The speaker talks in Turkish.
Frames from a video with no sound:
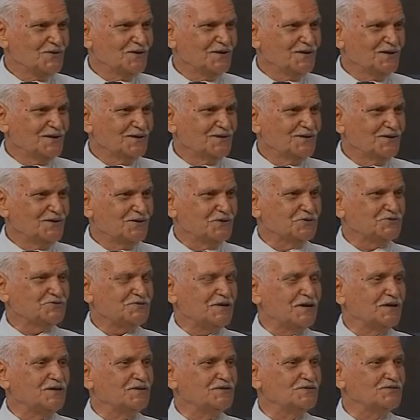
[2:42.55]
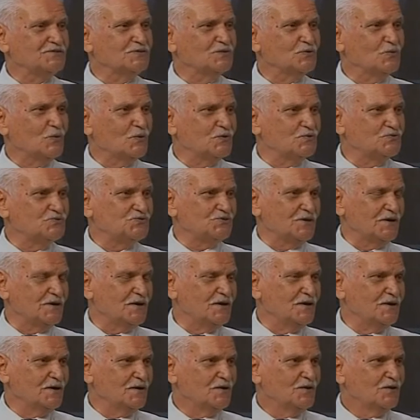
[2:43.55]
Evet. 48 yıl
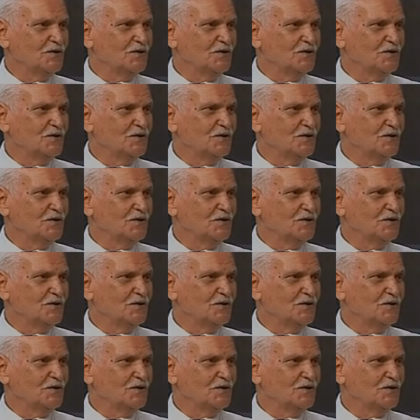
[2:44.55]
önce